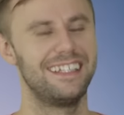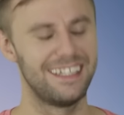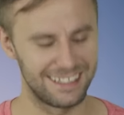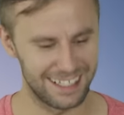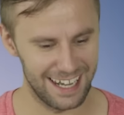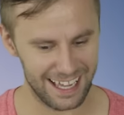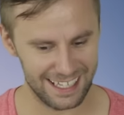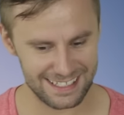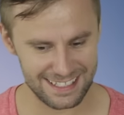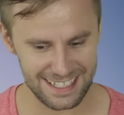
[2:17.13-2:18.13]
Dein
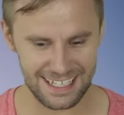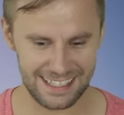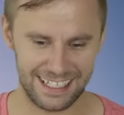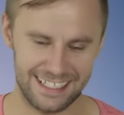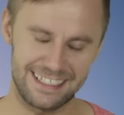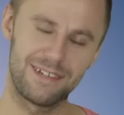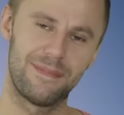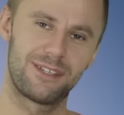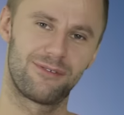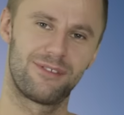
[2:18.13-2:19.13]
Lehrer ist nicht die richtige
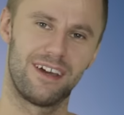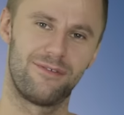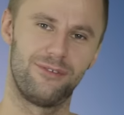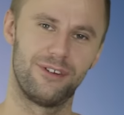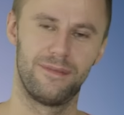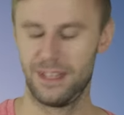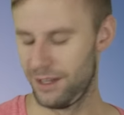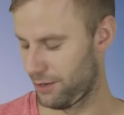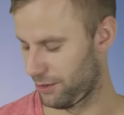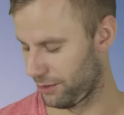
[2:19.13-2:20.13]
Person dafür.
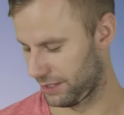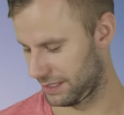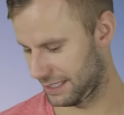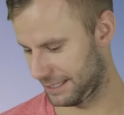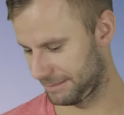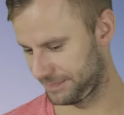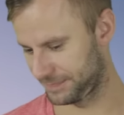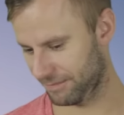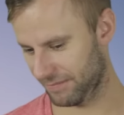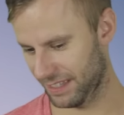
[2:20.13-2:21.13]
Und
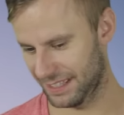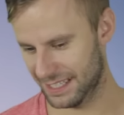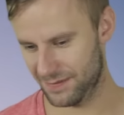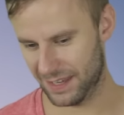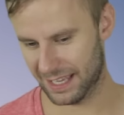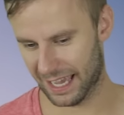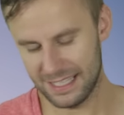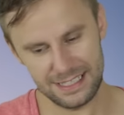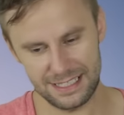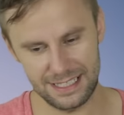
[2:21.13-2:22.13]
ähm, deswegen
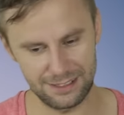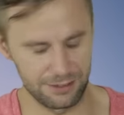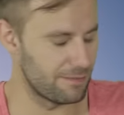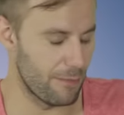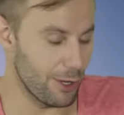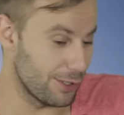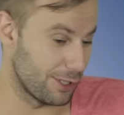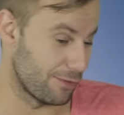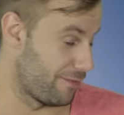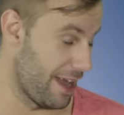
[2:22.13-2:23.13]
kann ich dir und möchte
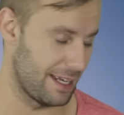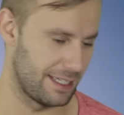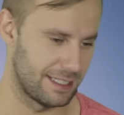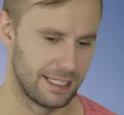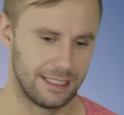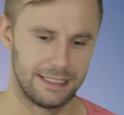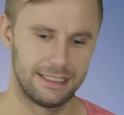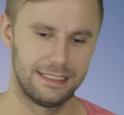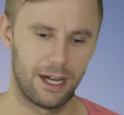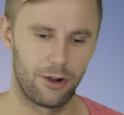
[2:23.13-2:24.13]
ich und werde ich
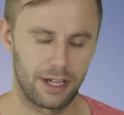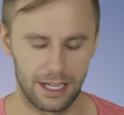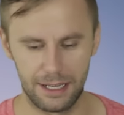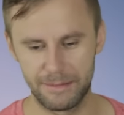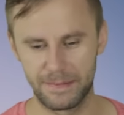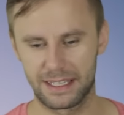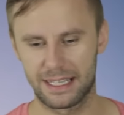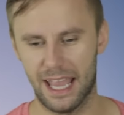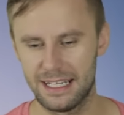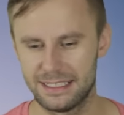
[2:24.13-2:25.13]
dir auch ähm,
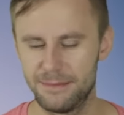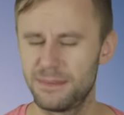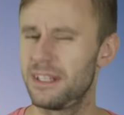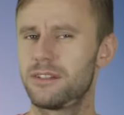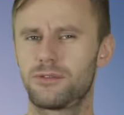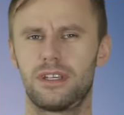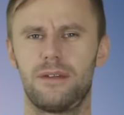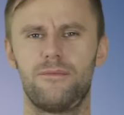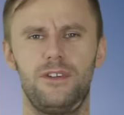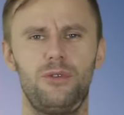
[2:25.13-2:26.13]
keine Tipps dazu
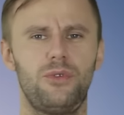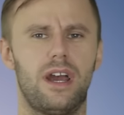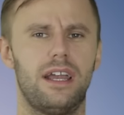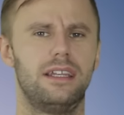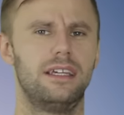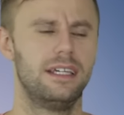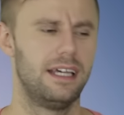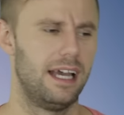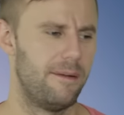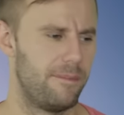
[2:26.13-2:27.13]
geben, wie du deinen
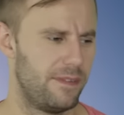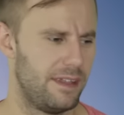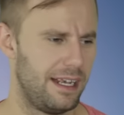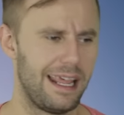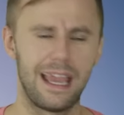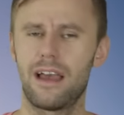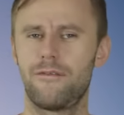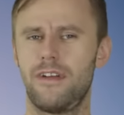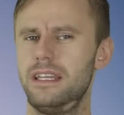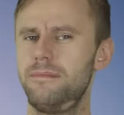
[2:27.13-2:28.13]
ähm,
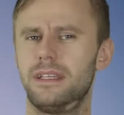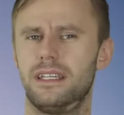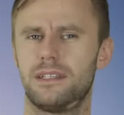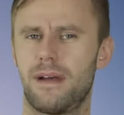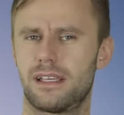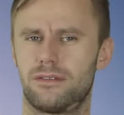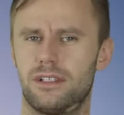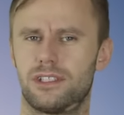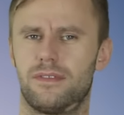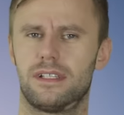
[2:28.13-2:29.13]
Lehrer verliebt in dich machst
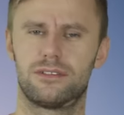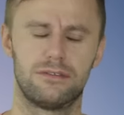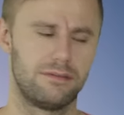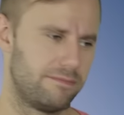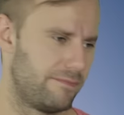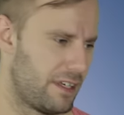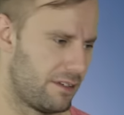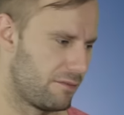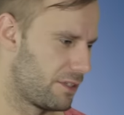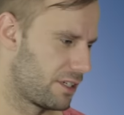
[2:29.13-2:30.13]
oder sowas so.
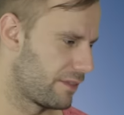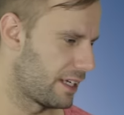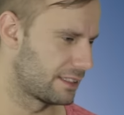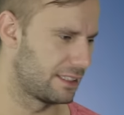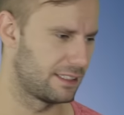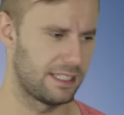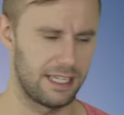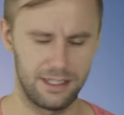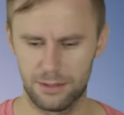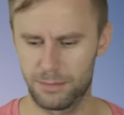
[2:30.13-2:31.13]
Wenn du mich gefragt hättest,
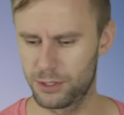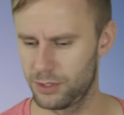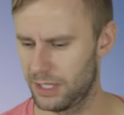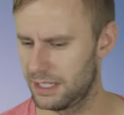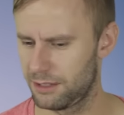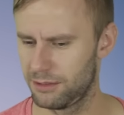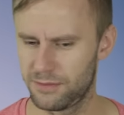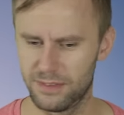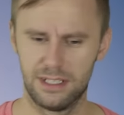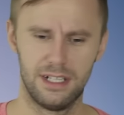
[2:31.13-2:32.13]
hey, ich bin Studentin und
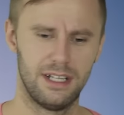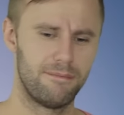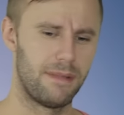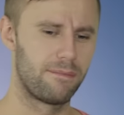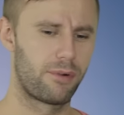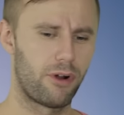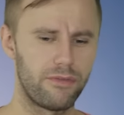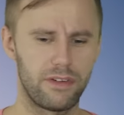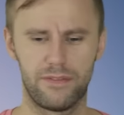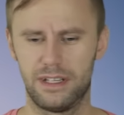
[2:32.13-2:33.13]
ich will meinen
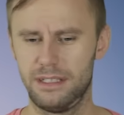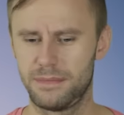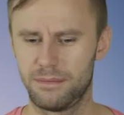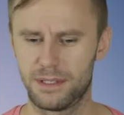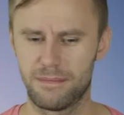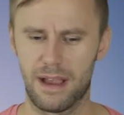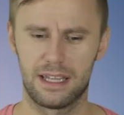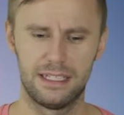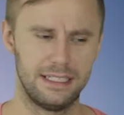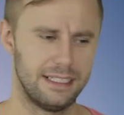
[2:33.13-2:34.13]
Prof verliebt in mich
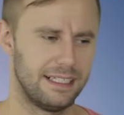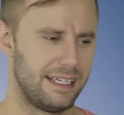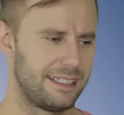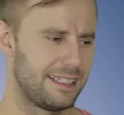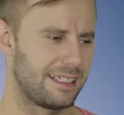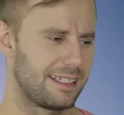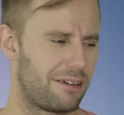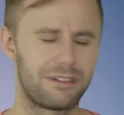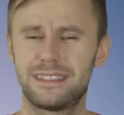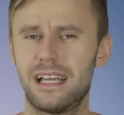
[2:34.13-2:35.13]
machen, hätte ich dir
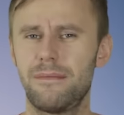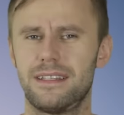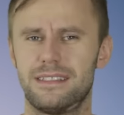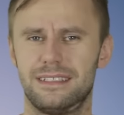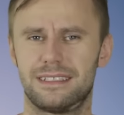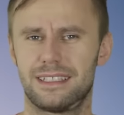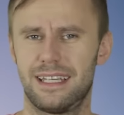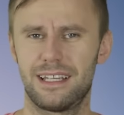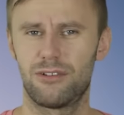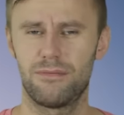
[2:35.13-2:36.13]
genau dasselbe erzählt. Ich
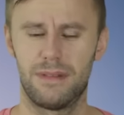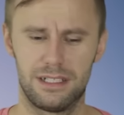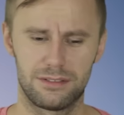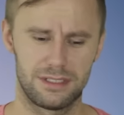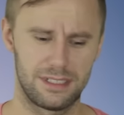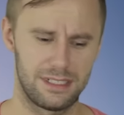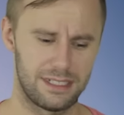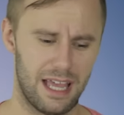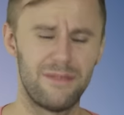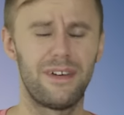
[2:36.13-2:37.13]
gesagt, hey, guck mal, so, das
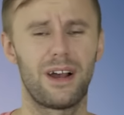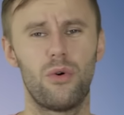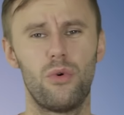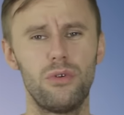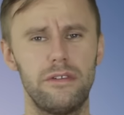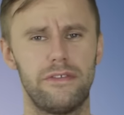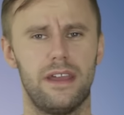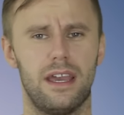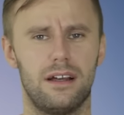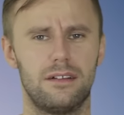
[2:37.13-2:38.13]
ist einfach
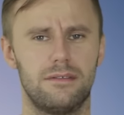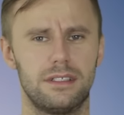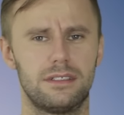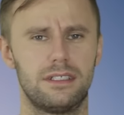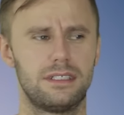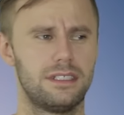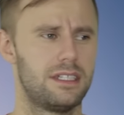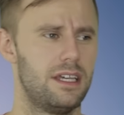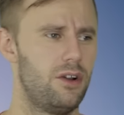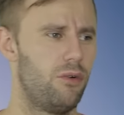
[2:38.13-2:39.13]
unfair, weißt du, das
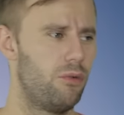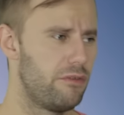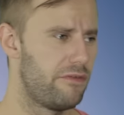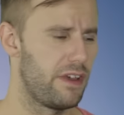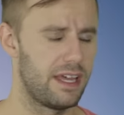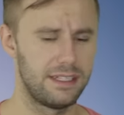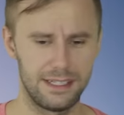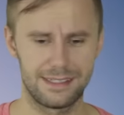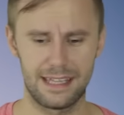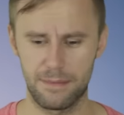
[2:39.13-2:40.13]
ist unfair
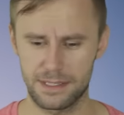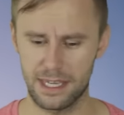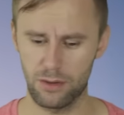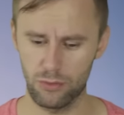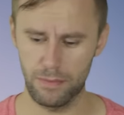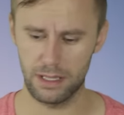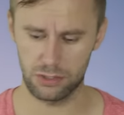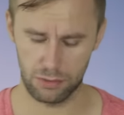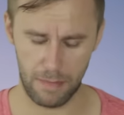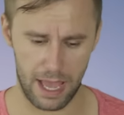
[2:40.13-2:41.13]
dir selbst gegenüber
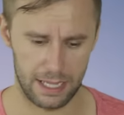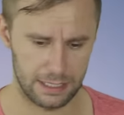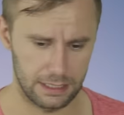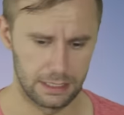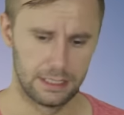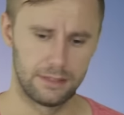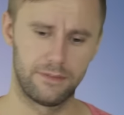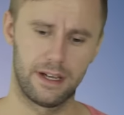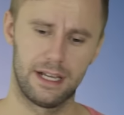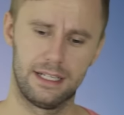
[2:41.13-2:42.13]
zum einen,
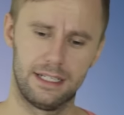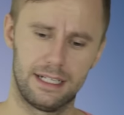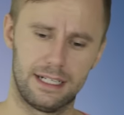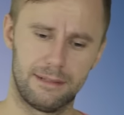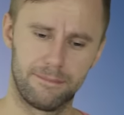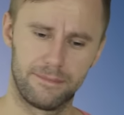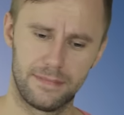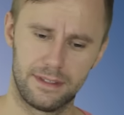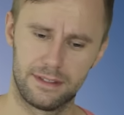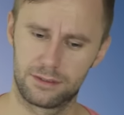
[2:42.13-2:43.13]
weil
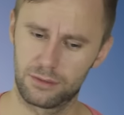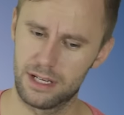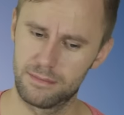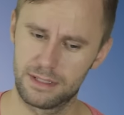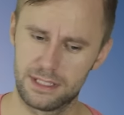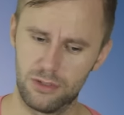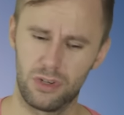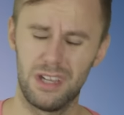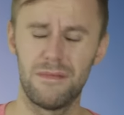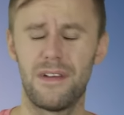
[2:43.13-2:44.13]
ähm, so eine
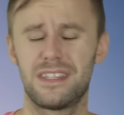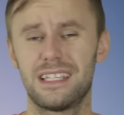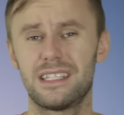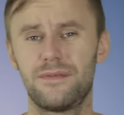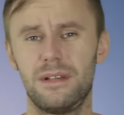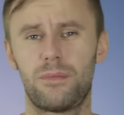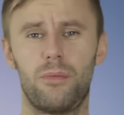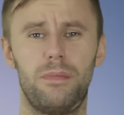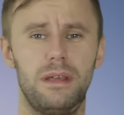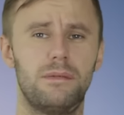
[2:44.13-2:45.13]
Beziehung immer sehr, sehr viele
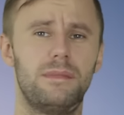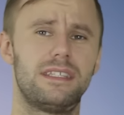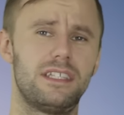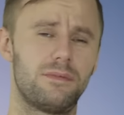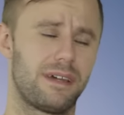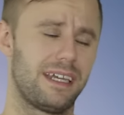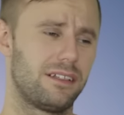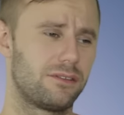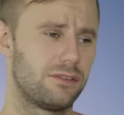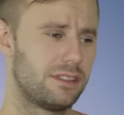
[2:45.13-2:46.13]
Probleme mit sich
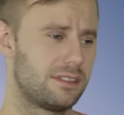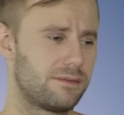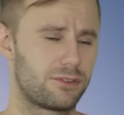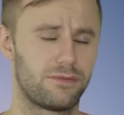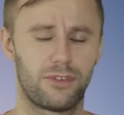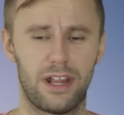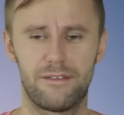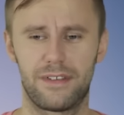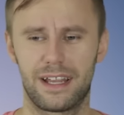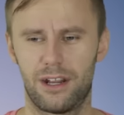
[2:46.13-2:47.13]
bringt und schon von
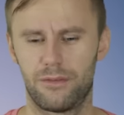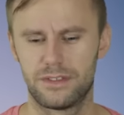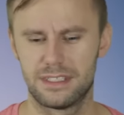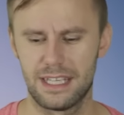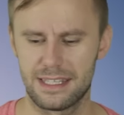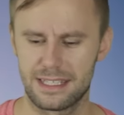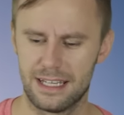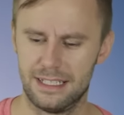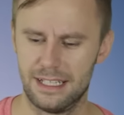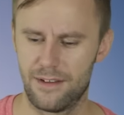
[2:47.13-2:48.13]
Anfang an auf sehr,
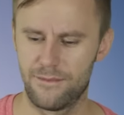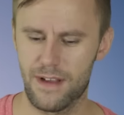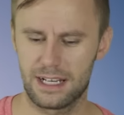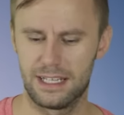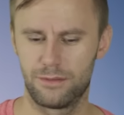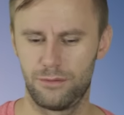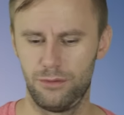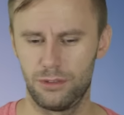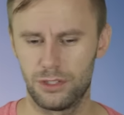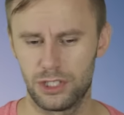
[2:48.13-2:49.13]
sehr wackeligen
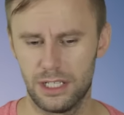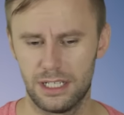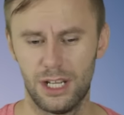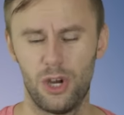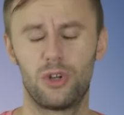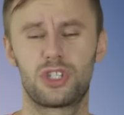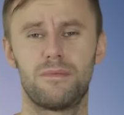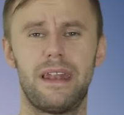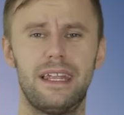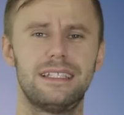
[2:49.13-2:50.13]
Füßen steht und
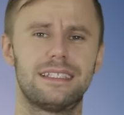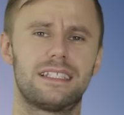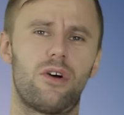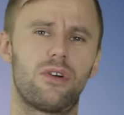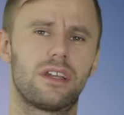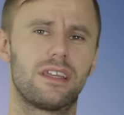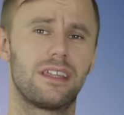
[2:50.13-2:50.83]
zum anderen ist es auch